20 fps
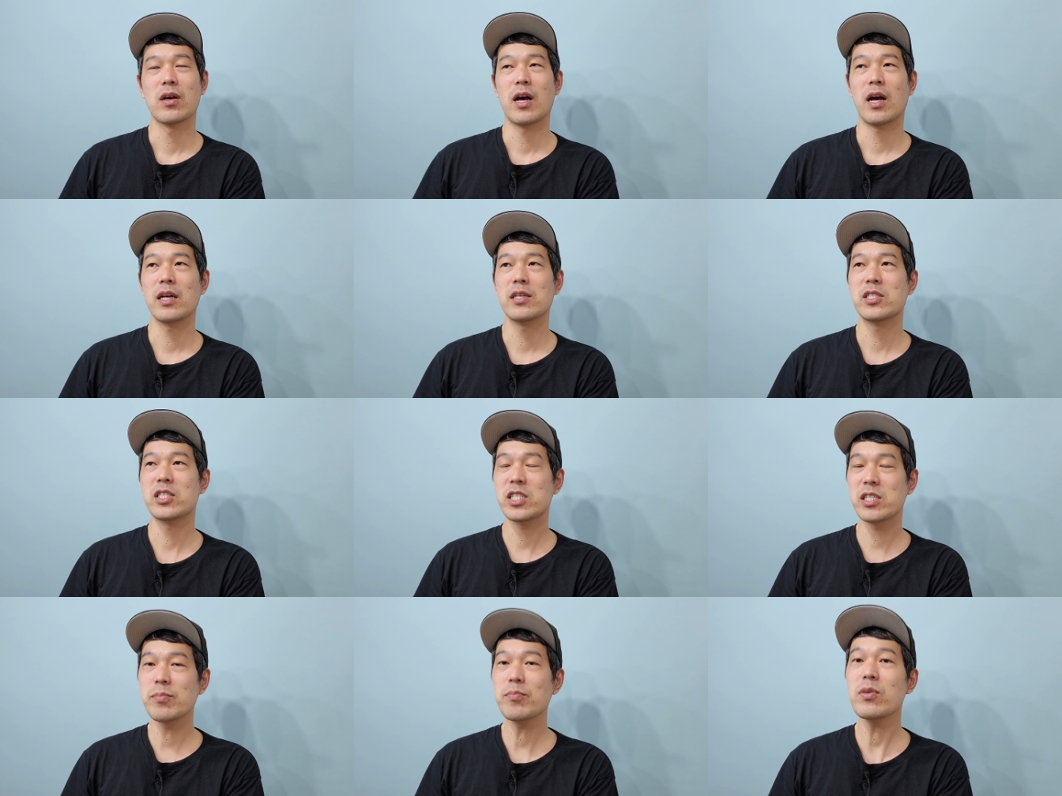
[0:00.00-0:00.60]
한
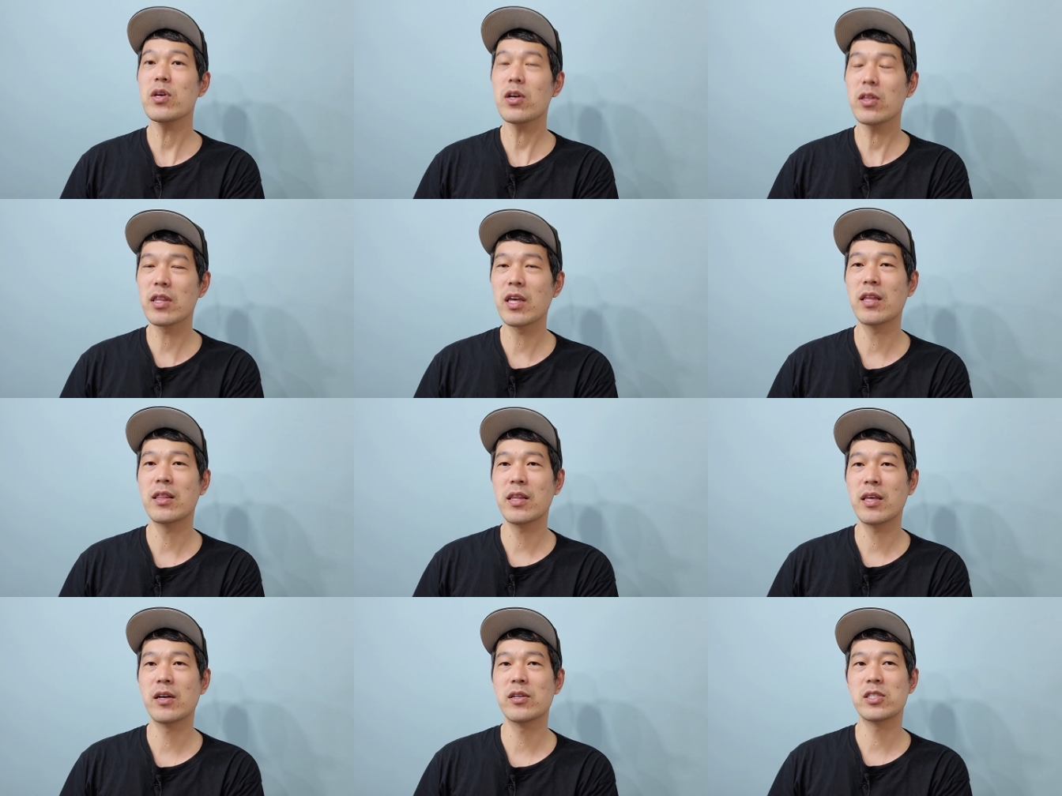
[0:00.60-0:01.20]
10년
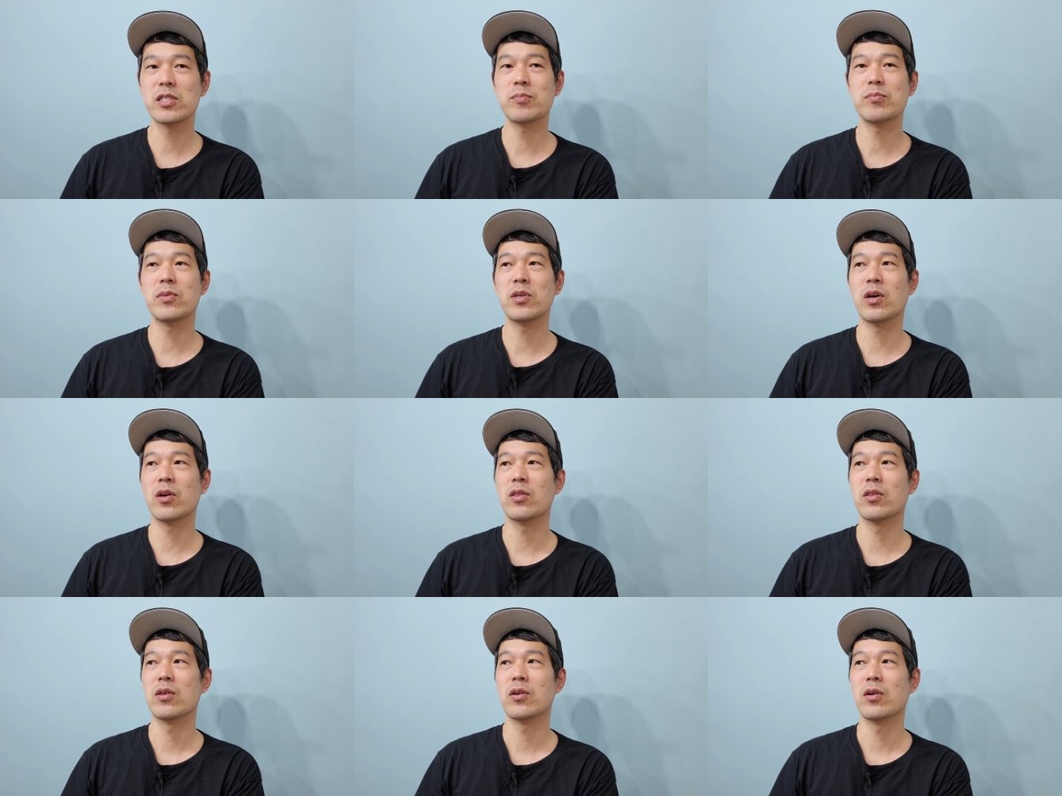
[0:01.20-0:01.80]
됐네요,
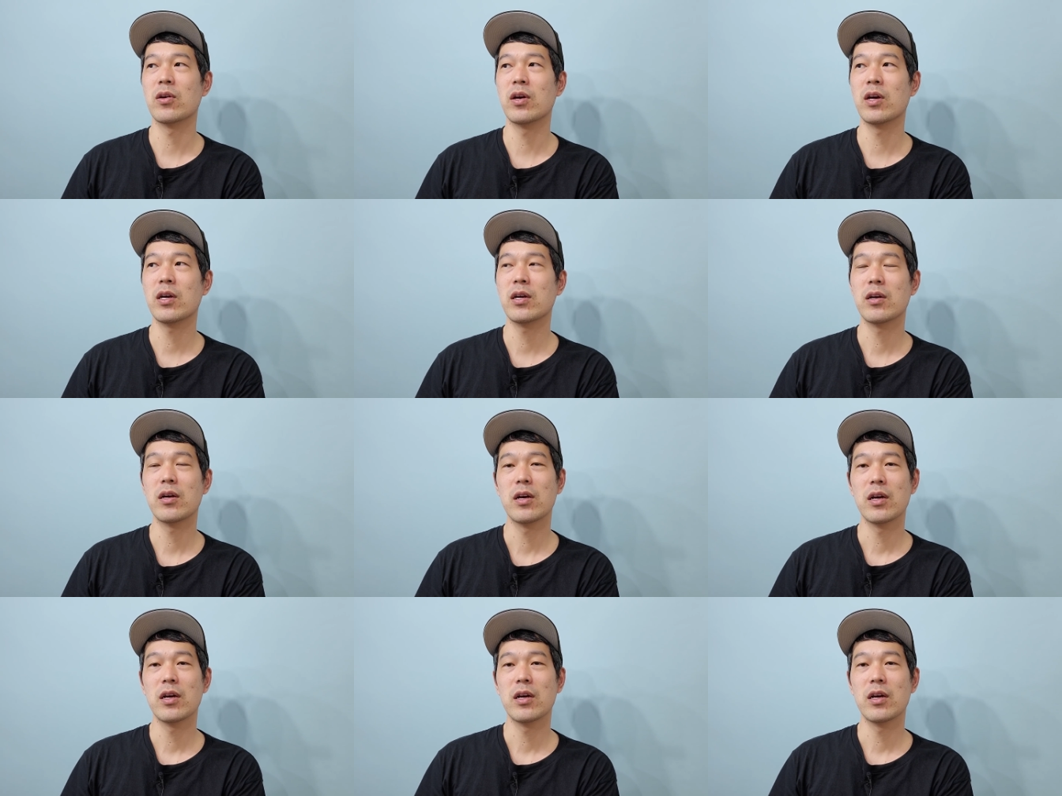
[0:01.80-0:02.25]
10년. 예?